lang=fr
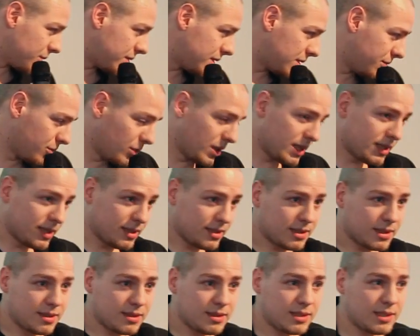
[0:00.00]
Donc si vous voulez
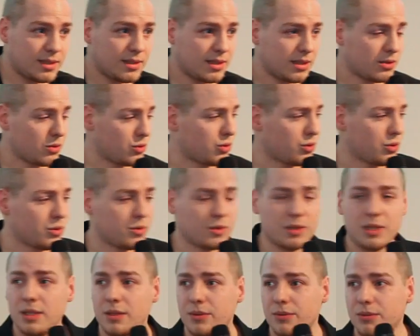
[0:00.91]
tester stick dès
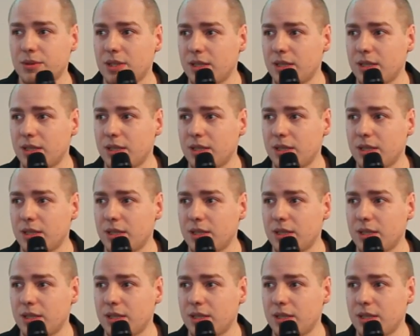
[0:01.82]
aujourd'hui,